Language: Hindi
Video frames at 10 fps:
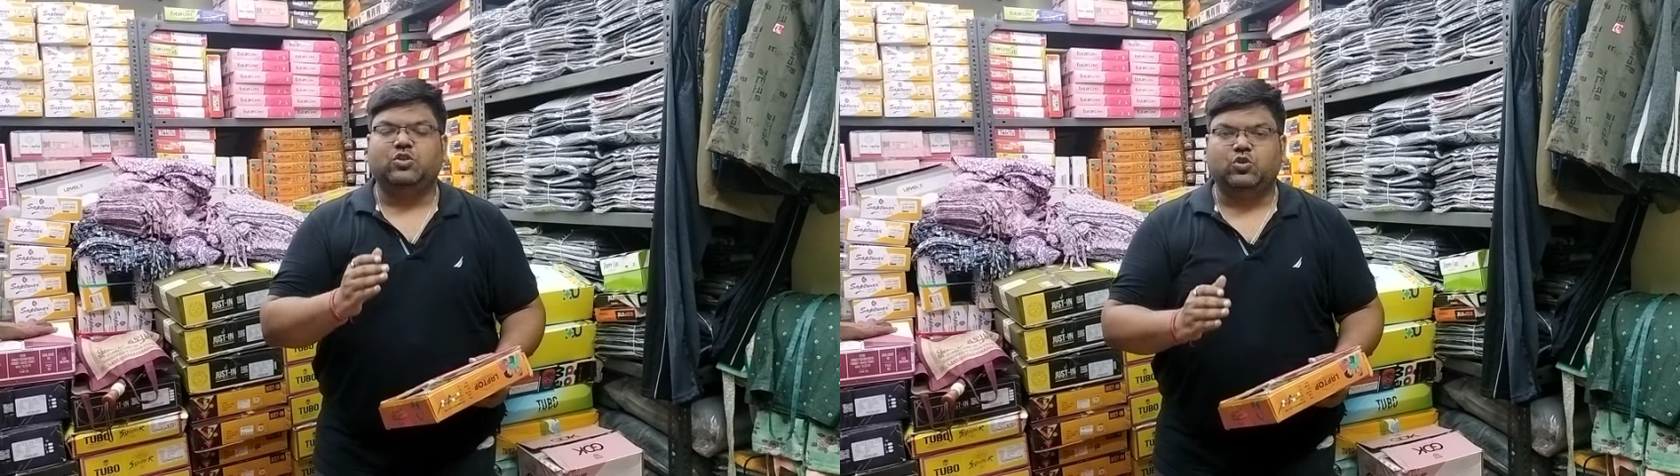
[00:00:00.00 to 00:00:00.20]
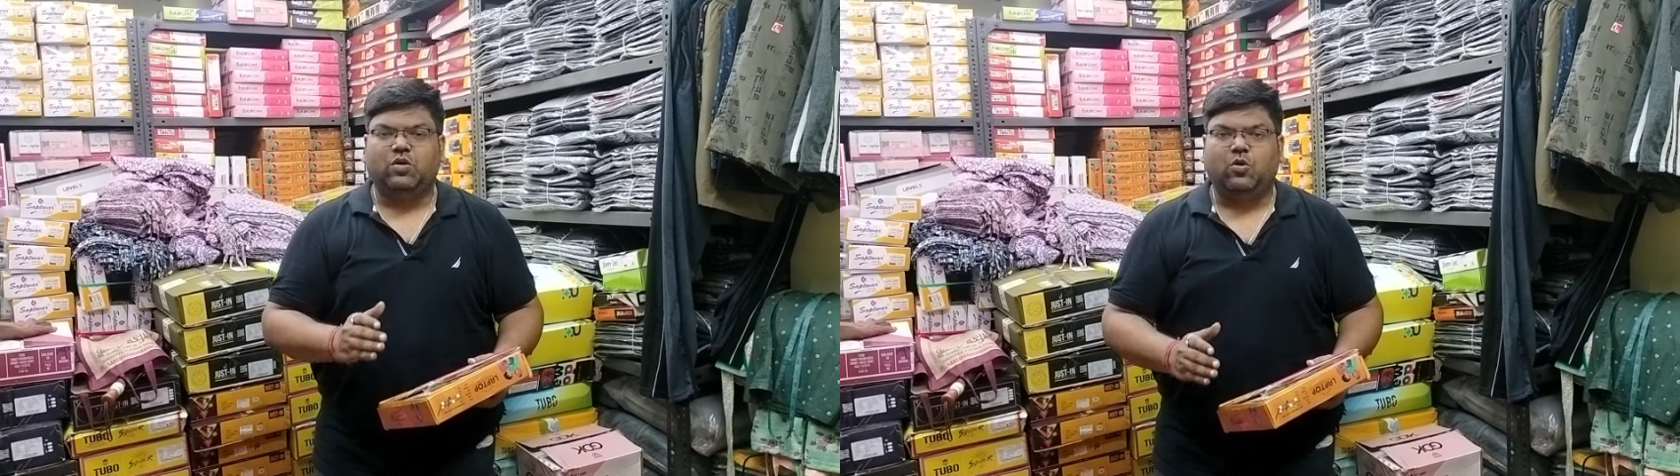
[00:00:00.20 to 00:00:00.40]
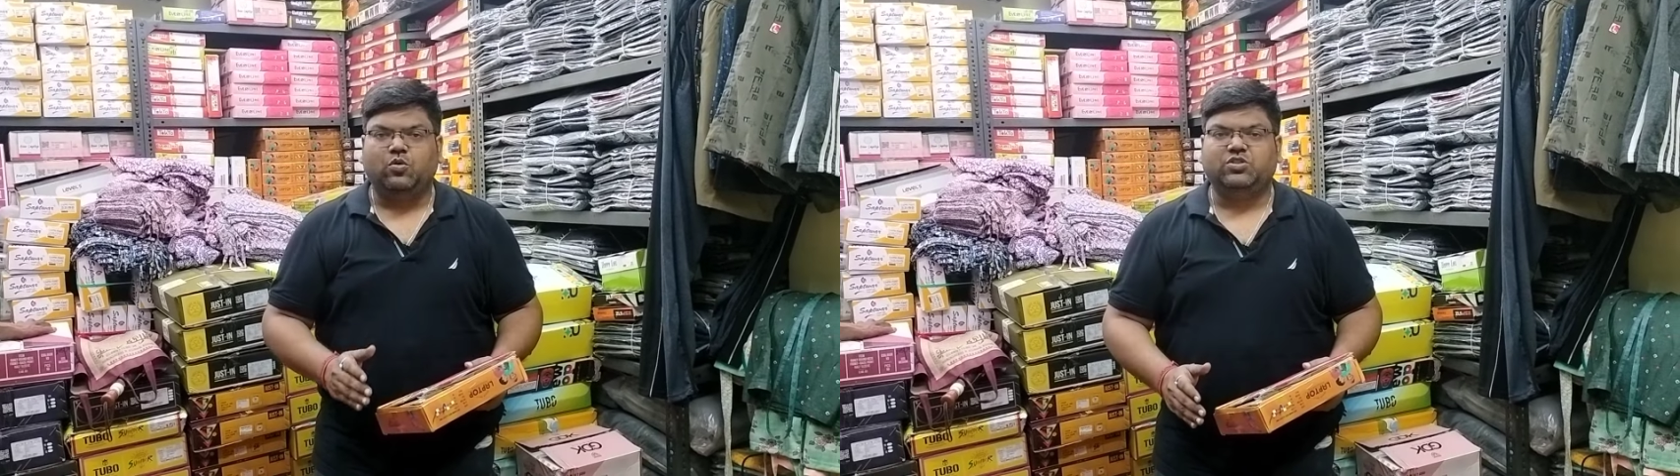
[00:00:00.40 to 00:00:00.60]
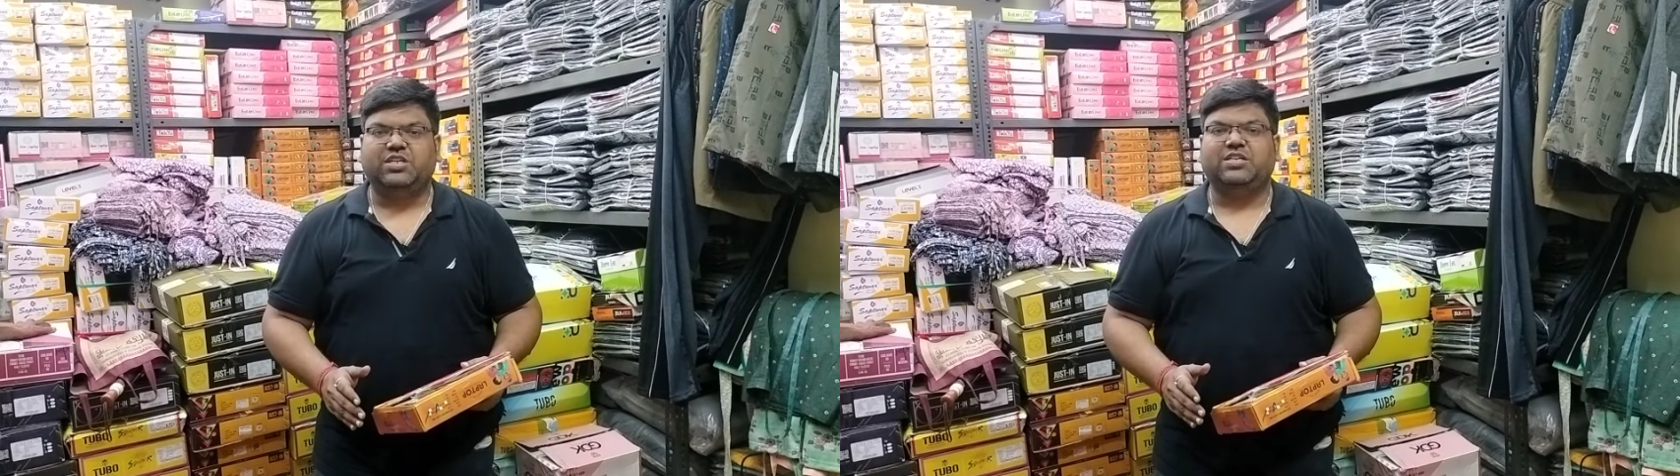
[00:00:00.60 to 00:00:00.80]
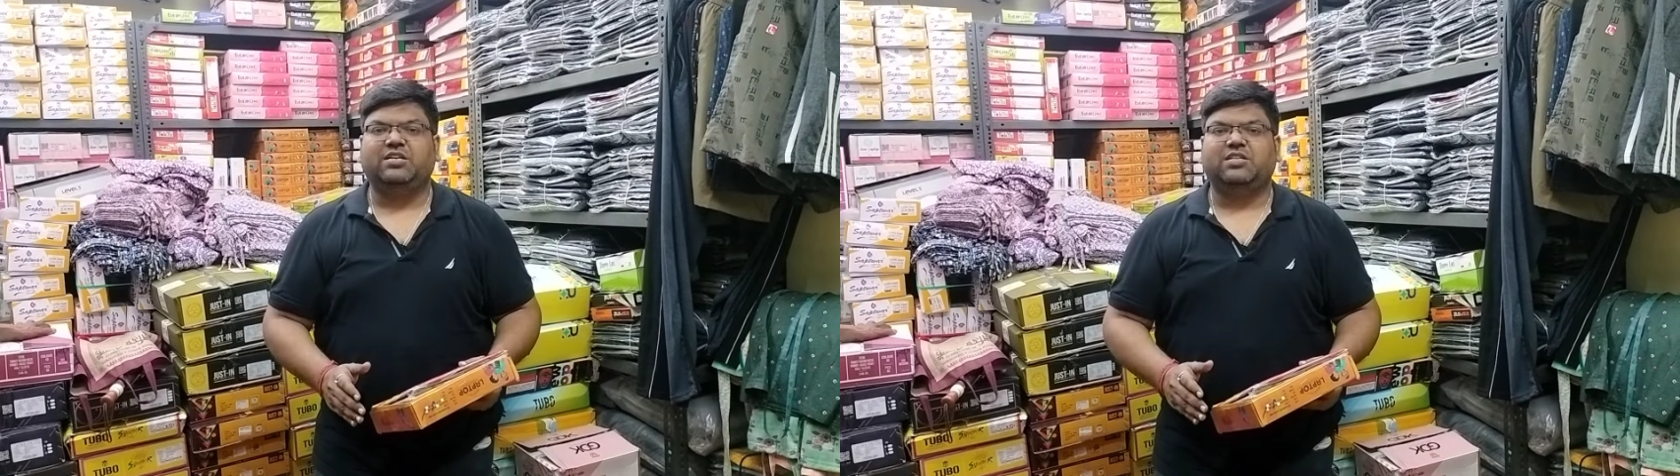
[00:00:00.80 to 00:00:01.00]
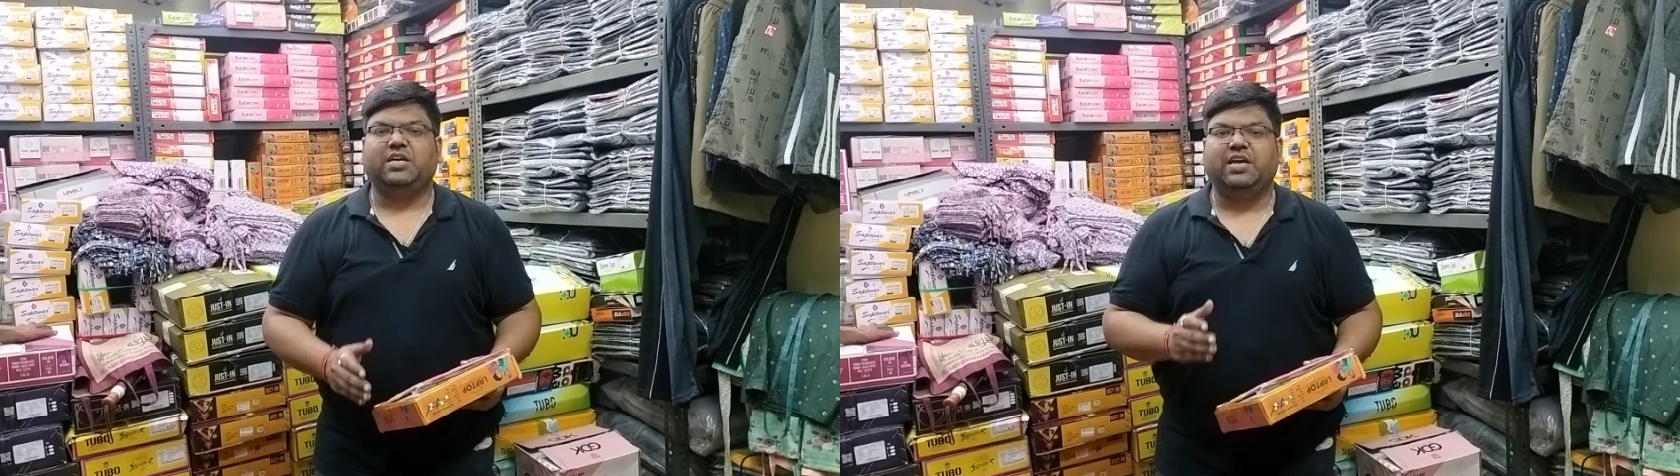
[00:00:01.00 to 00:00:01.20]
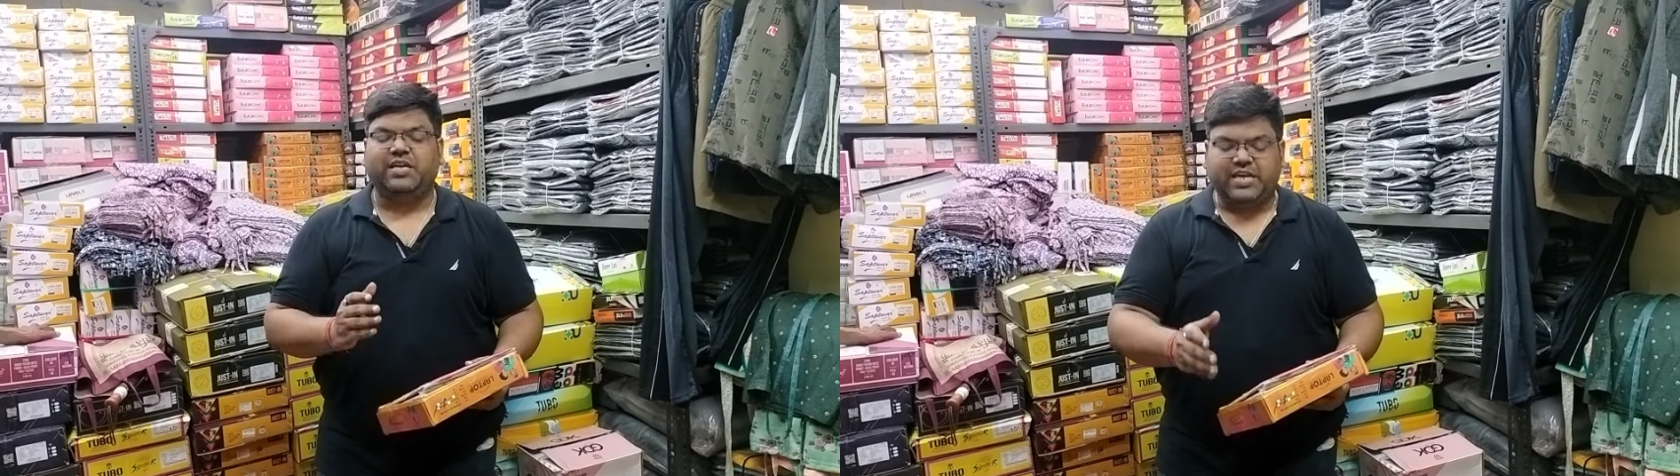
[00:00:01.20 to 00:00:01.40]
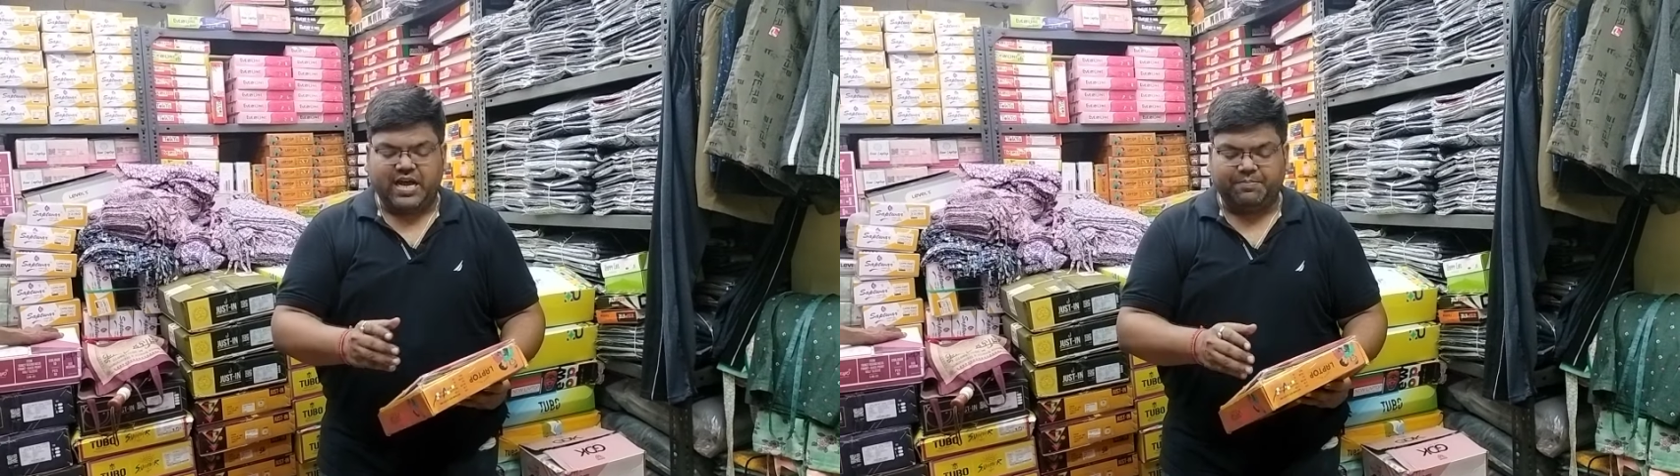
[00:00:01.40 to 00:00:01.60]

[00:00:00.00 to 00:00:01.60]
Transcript: जो होलसेल करते हैं या